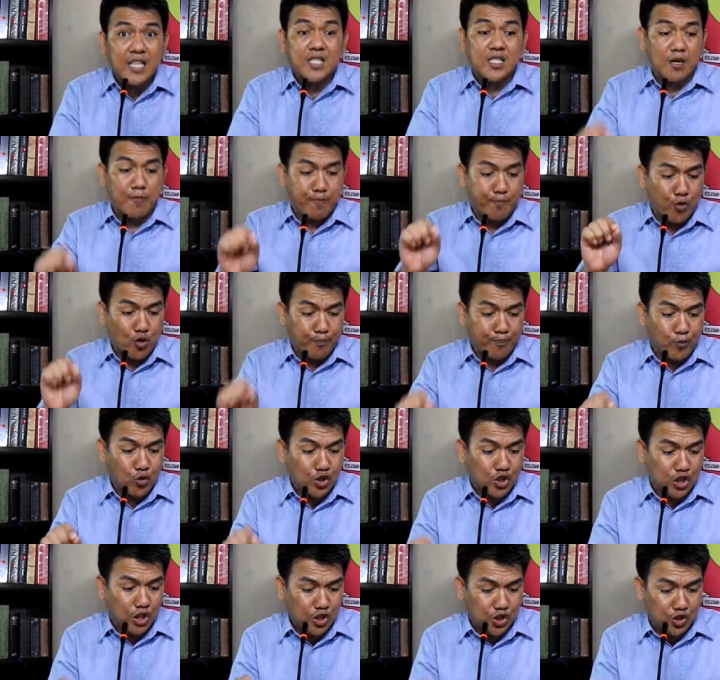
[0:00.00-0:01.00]
sa
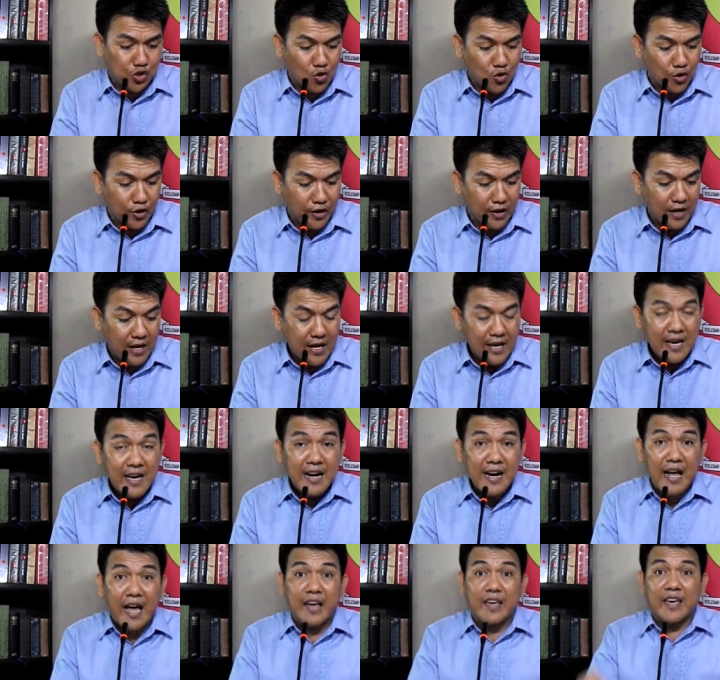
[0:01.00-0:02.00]
proposition
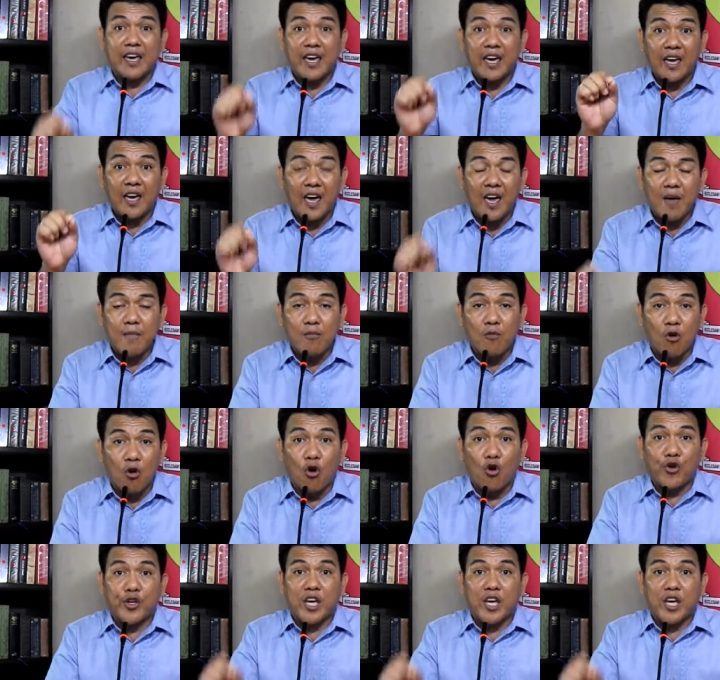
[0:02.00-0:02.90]
nga gihimo o